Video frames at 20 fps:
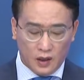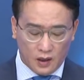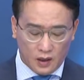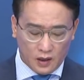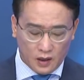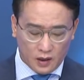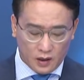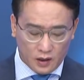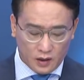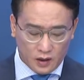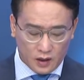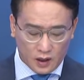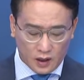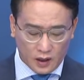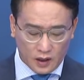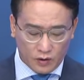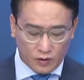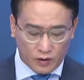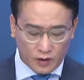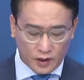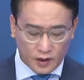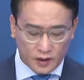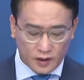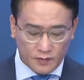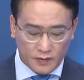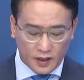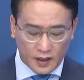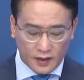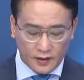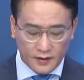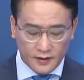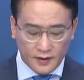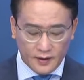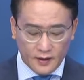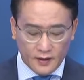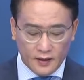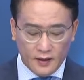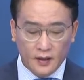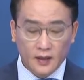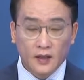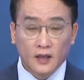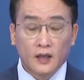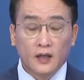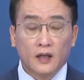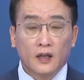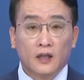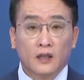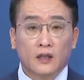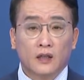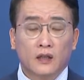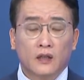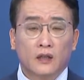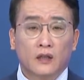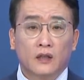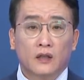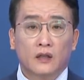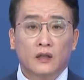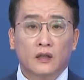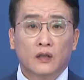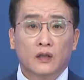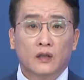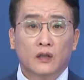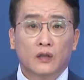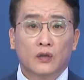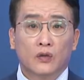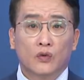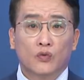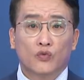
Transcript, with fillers: 어, 시작하도록 하겠습니다. 그